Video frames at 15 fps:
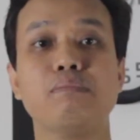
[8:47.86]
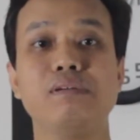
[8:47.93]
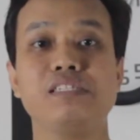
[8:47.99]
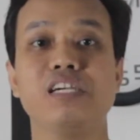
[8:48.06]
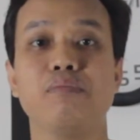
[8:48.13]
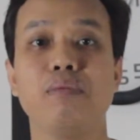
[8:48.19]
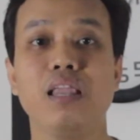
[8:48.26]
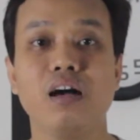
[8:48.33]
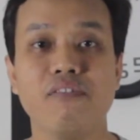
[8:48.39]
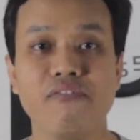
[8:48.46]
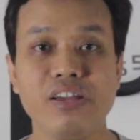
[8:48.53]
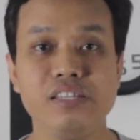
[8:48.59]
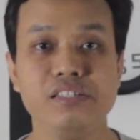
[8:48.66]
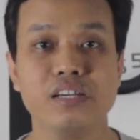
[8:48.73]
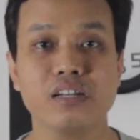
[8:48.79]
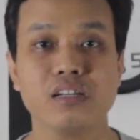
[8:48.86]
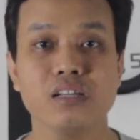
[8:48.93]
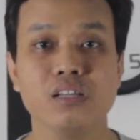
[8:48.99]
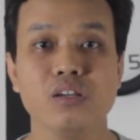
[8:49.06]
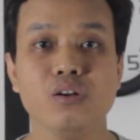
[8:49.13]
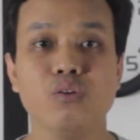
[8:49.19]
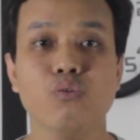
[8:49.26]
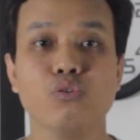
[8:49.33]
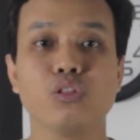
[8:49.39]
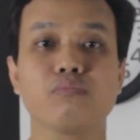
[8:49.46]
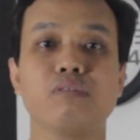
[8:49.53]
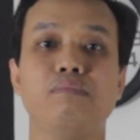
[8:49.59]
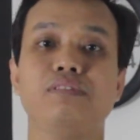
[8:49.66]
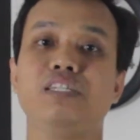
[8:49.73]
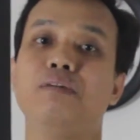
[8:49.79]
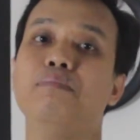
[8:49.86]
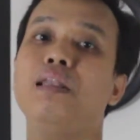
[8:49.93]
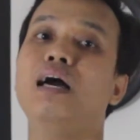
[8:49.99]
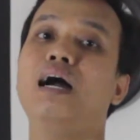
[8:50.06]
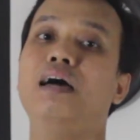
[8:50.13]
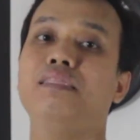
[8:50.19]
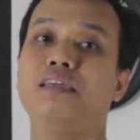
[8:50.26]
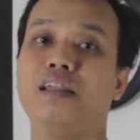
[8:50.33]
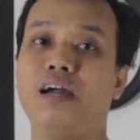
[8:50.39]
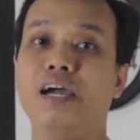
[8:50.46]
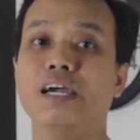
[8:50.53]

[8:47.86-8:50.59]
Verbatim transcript: memecah belah Avenger, untuk memecah belah antara